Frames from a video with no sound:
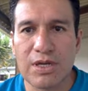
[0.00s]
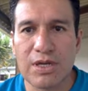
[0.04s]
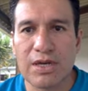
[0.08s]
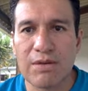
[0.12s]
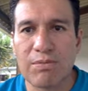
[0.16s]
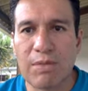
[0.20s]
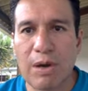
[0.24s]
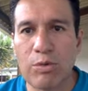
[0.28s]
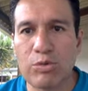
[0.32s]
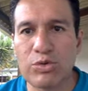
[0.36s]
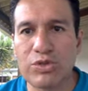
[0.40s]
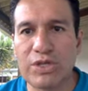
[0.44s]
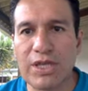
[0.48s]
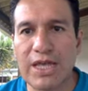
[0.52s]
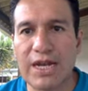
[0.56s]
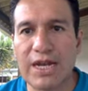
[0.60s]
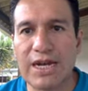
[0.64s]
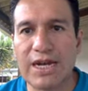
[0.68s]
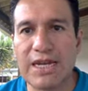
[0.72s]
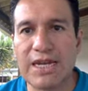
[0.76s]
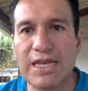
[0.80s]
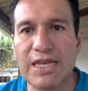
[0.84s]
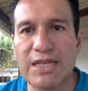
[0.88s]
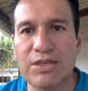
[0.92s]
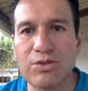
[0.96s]
Vamos a dar
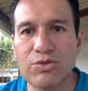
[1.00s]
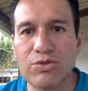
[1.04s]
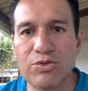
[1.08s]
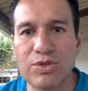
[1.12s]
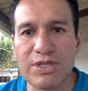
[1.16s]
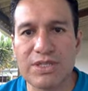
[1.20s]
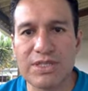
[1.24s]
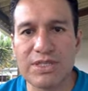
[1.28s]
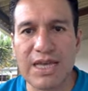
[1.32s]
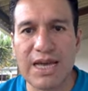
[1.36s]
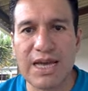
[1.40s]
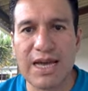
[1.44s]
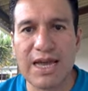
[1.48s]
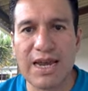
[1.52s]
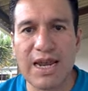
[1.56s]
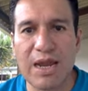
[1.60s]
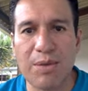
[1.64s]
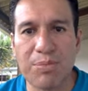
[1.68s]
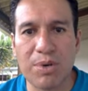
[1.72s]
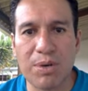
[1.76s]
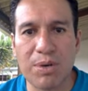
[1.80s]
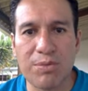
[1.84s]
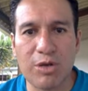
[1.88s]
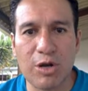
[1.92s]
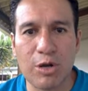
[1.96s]
clic donde está la
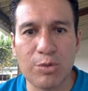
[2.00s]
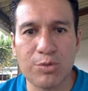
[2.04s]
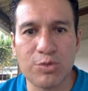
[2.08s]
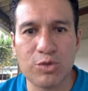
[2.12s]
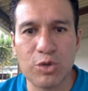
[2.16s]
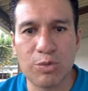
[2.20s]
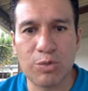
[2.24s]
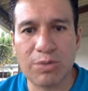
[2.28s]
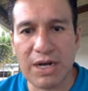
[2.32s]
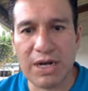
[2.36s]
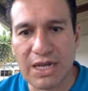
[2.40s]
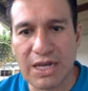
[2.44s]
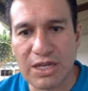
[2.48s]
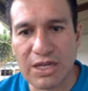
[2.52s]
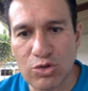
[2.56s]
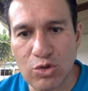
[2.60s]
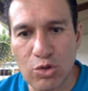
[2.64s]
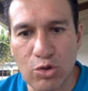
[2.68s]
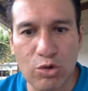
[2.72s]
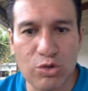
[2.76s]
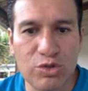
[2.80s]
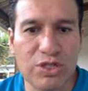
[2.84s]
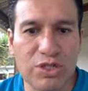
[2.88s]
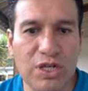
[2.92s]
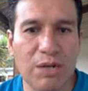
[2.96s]
primera opción para que todos
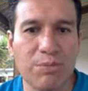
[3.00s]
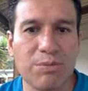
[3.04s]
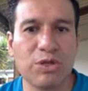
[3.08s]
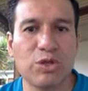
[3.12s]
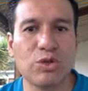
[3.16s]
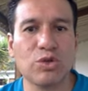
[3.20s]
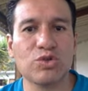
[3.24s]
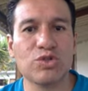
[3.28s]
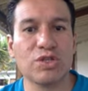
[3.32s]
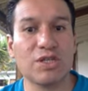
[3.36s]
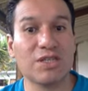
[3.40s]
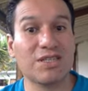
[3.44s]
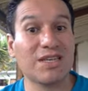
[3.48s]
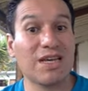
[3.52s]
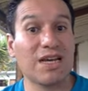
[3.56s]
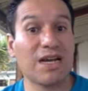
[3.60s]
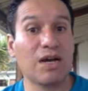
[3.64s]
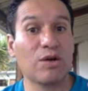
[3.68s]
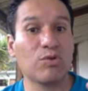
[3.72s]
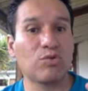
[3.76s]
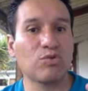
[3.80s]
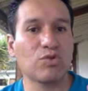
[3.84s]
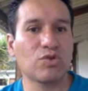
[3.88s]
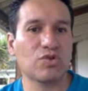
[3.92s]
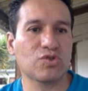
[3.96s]
los elementos se hagan
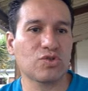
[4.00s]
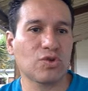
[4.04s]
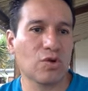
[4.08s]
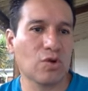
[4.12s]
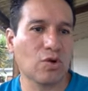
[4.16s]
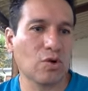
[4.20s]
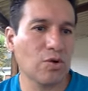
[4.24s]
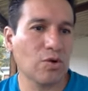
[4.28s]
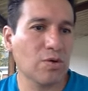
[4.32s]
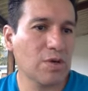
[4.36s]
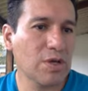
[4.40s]
uno solo.